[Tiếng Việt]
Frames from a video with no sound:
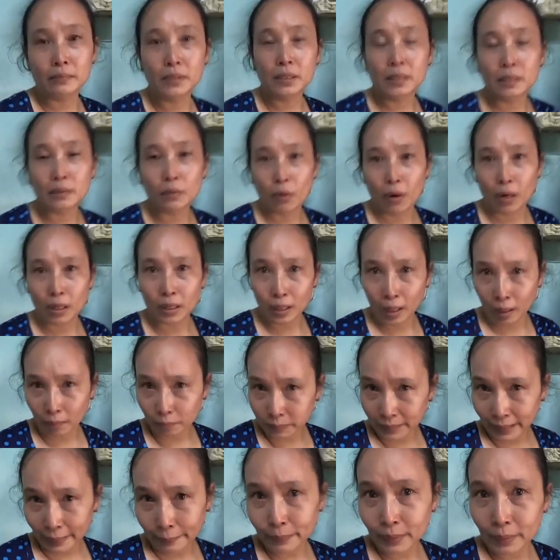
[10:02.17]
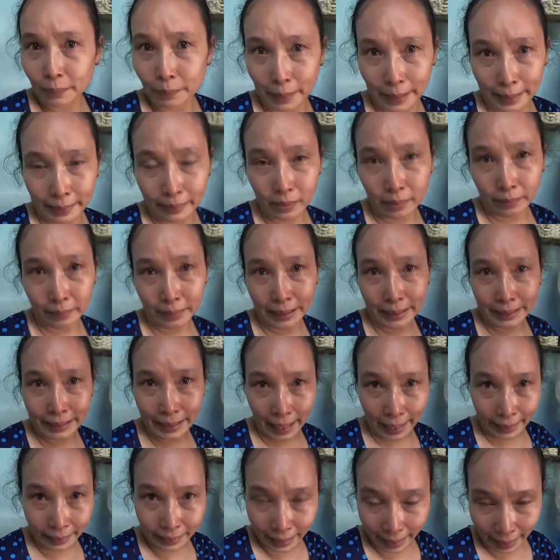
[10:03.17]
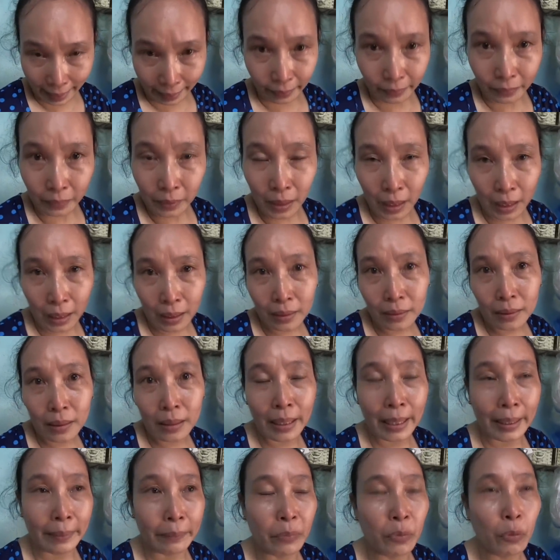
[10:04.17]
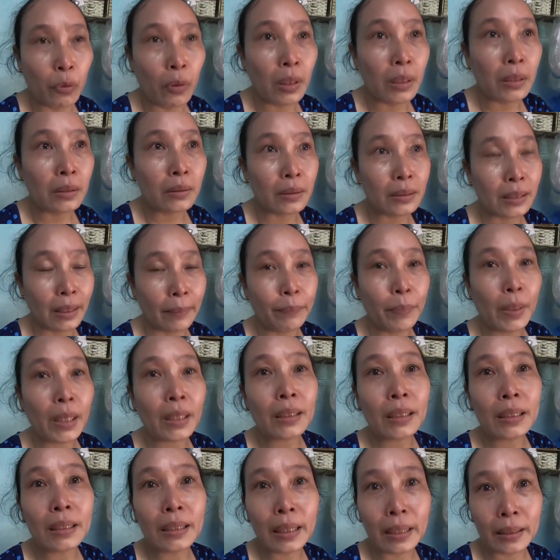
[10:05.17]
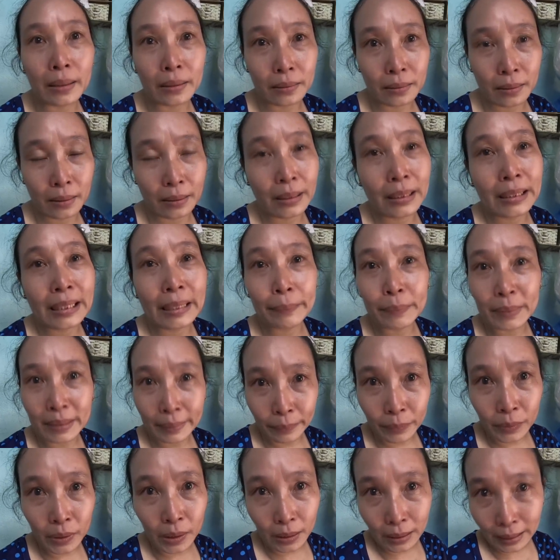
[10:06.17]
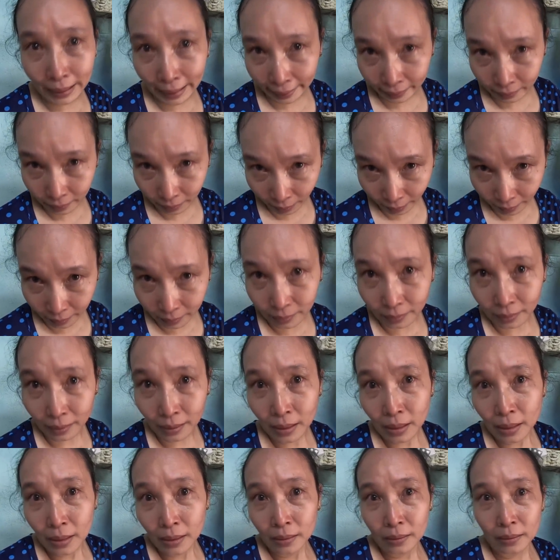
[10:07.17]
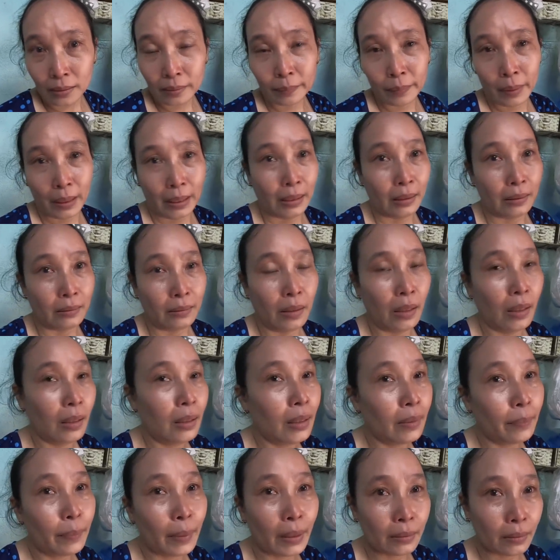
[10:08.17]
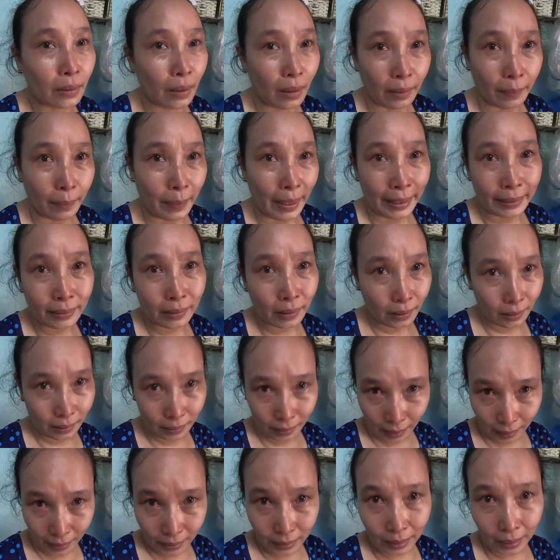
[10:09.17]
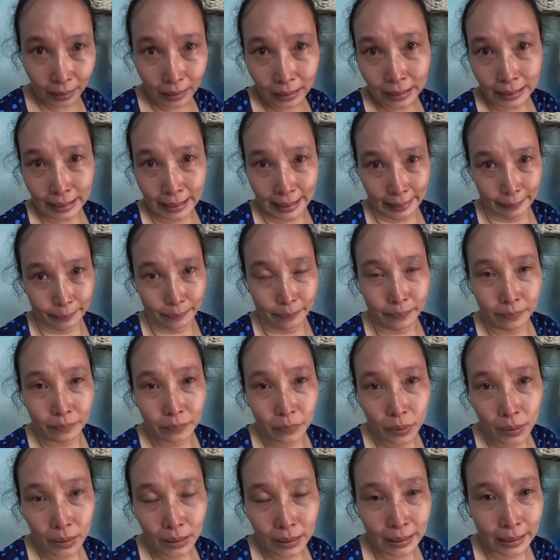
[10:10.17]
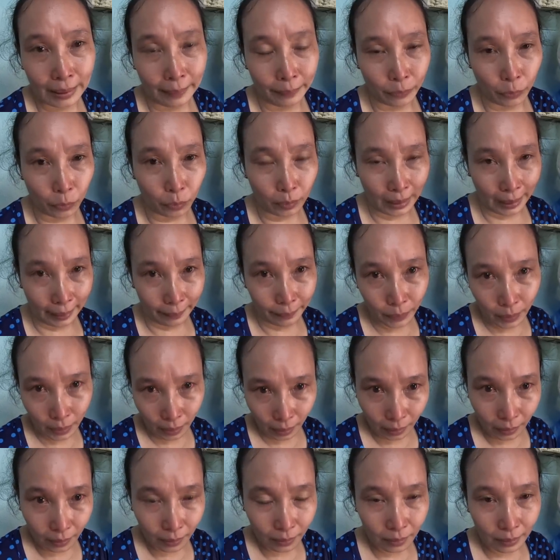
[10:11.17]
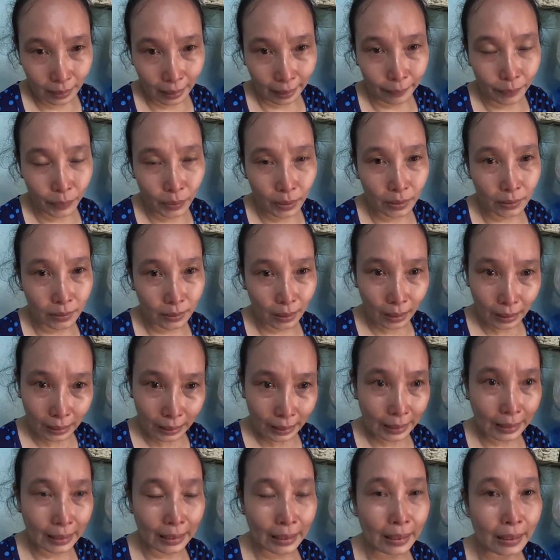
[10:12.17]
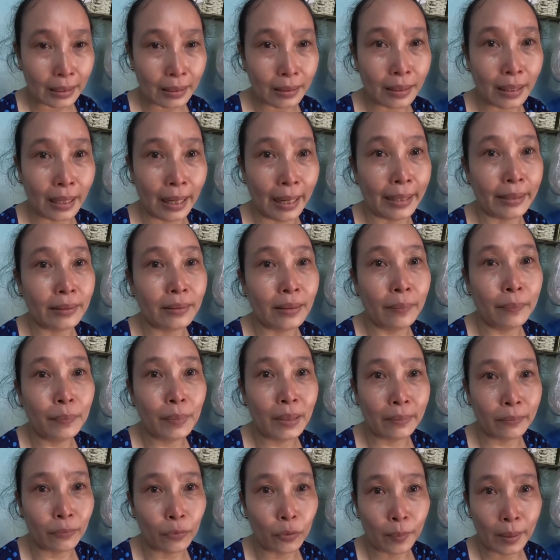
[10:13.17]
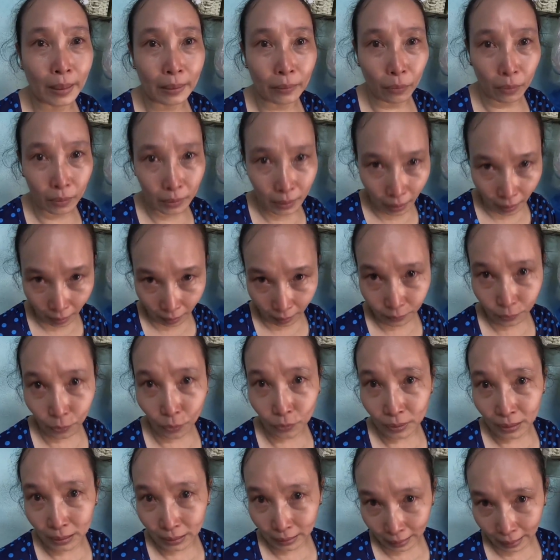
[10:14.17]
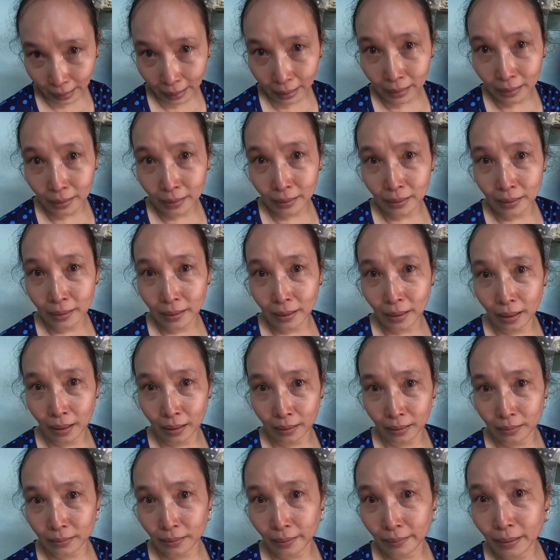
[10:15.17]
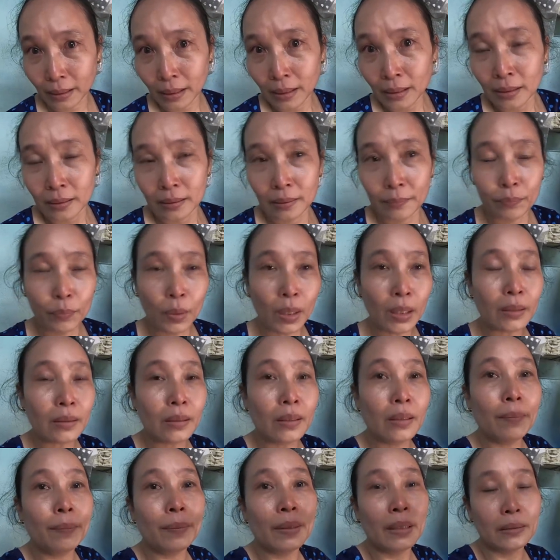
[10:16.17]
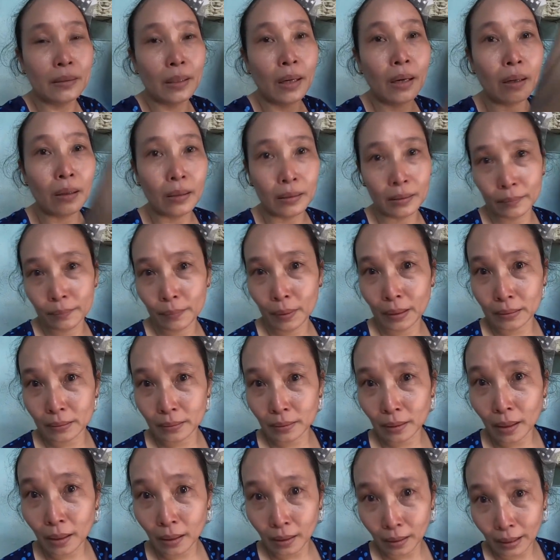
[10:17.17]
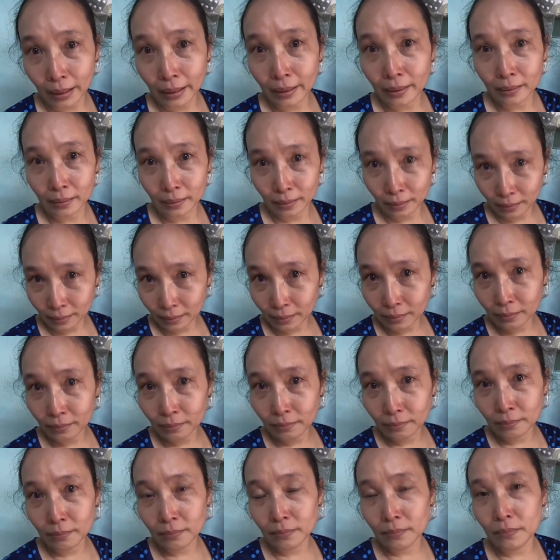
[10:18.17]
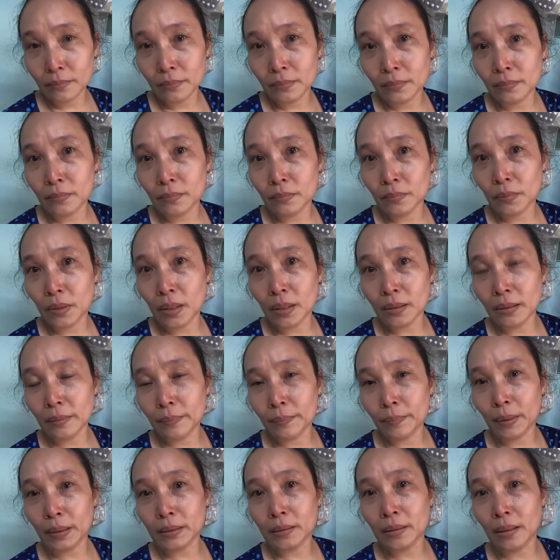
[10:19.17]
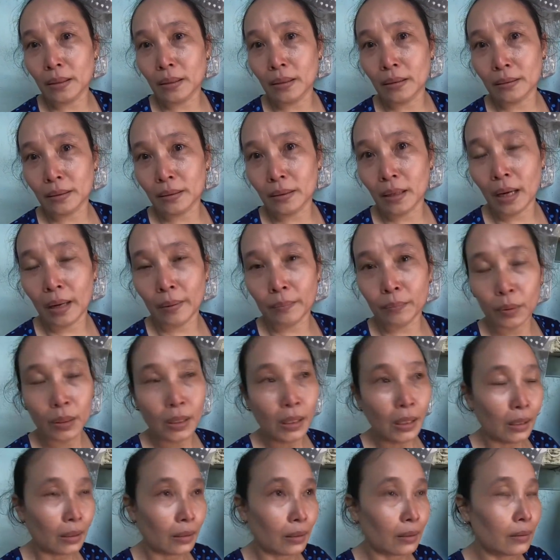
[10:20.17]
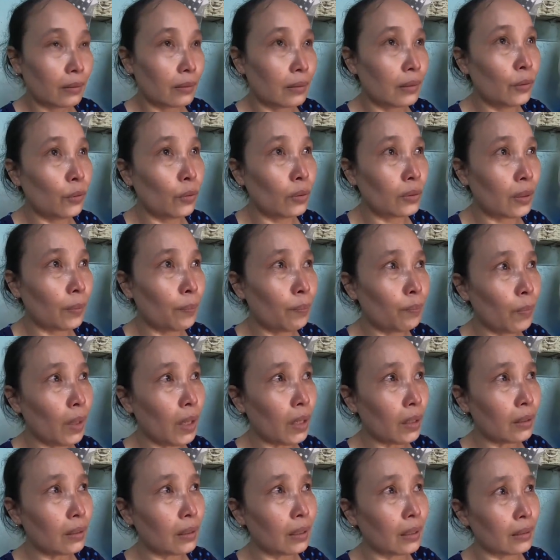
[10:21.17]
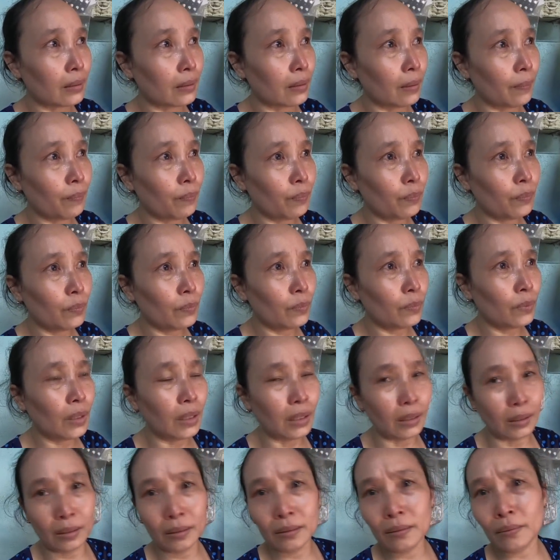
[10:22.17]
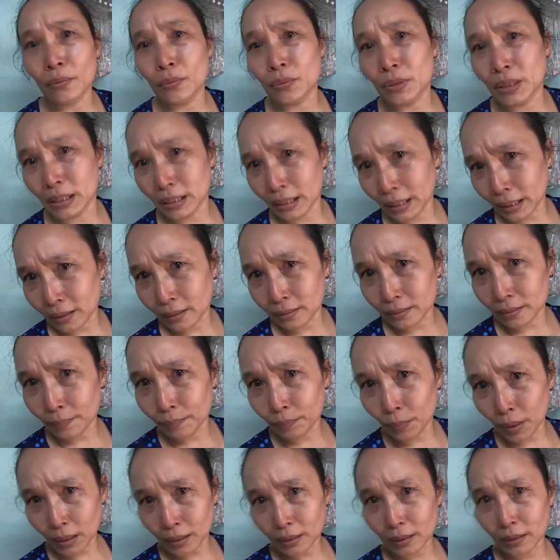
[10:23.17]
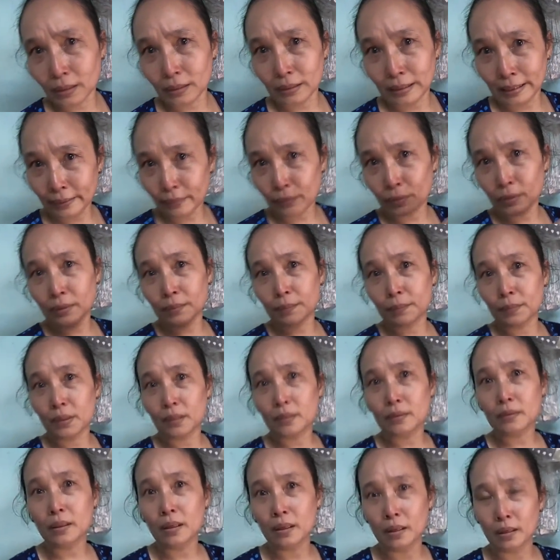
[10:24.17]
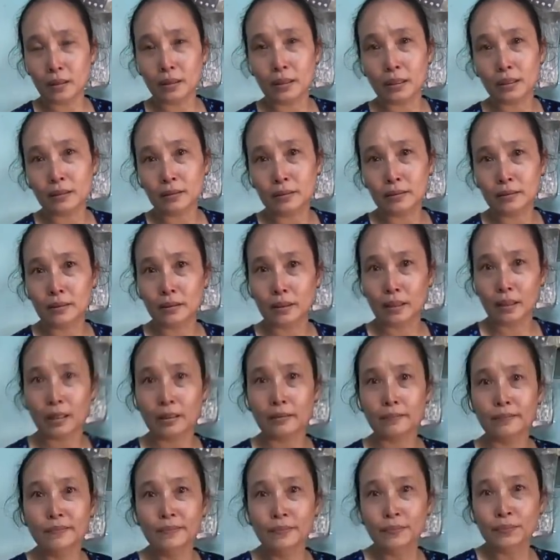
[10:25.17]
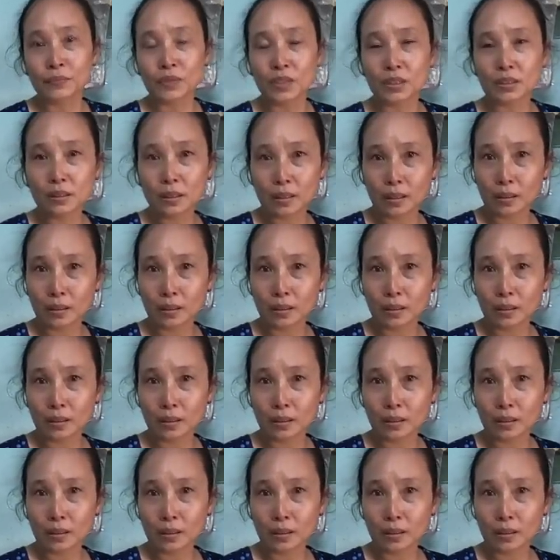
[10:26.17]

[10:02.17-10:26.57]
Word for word: chúng con không khắp cho mẹ được miếng nhang nào, đó là mua cái tấm bức đó là chỉ có năm trăm rưỡi ngàn thôi, nhưng mà đổi lên bàn thờ má thấy rất là đẹp, rất là đẹp. Cũng cảm ơn cảm ơn tất yeah. cả tấm lòng của bà con nhờ cái, cái số tiền cái đó. Tấm bức là à, tấm gì cơ? Tấm bức đó mình thờ trong bàn thờ à. để để trong bàn thờ ha? Không kêu cái tấm bức là tấm liễn một gì đó à, dạ. tấm bức gì treo, nói chung là một cái tấm để mà thờ